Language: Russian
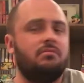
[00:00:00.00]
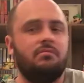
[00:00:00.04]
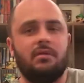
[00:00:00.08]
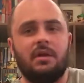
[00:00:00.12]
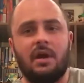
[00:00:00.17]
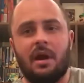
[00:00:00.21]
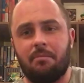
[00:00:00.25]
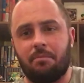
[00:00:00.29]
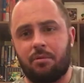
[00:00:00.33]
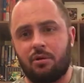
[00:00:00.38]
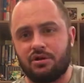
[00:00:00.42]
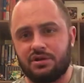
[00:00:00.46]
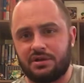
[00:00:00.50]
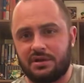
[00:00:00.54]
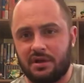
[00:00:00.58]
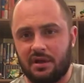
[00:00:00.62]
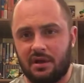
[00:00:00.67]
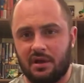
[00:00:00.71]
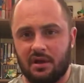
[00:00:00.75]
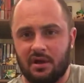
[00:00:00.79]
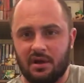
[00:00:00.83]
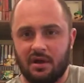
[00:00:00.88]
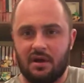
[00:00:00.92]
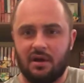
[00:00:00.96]
Я
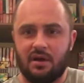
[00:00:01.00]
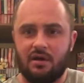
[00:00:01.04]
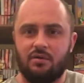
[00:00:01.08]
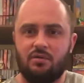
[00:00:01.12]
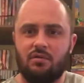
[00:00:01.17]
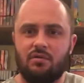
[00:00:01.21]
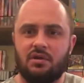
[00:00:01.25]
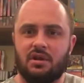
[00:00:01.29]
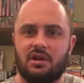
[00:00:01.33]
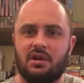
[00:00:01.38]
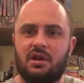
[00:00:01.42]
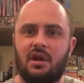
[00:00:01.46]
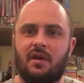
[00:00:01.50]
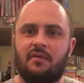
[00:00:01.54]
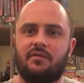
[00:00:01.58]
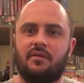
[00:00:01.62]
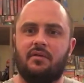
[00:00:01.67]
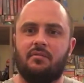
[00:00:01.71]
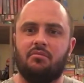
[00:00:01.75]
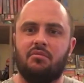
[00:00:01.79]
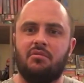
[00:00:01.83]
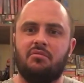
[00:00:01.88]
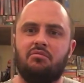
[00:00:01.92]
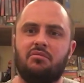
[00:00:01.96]
просто, ну,
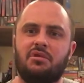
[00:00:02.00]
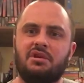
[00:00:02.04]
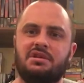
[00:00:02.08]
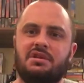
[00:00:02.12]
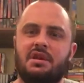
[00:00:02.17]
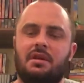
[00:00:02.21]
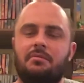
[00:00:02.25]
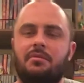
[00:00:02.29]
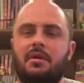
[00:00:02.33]
недавно мысль